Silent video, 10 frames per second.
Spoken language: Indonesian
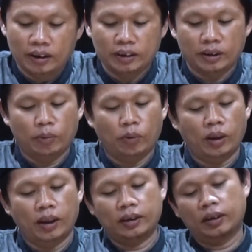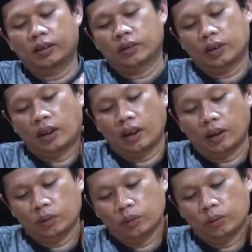semua ya
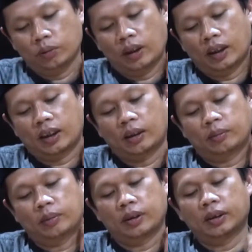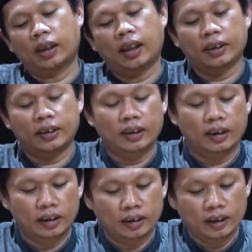selalu akan
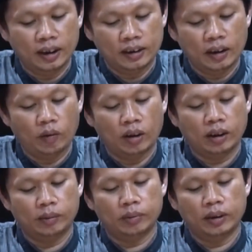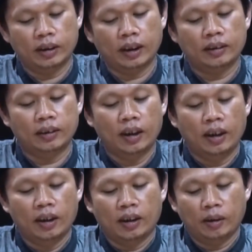mengasihi kita selalu akan memberikan
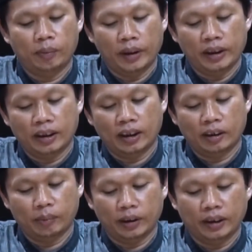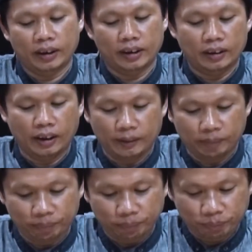kebaikan kepada kita
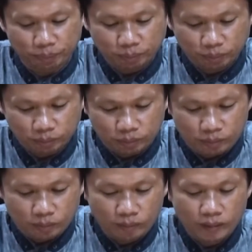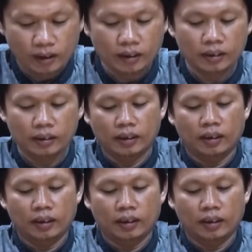ya.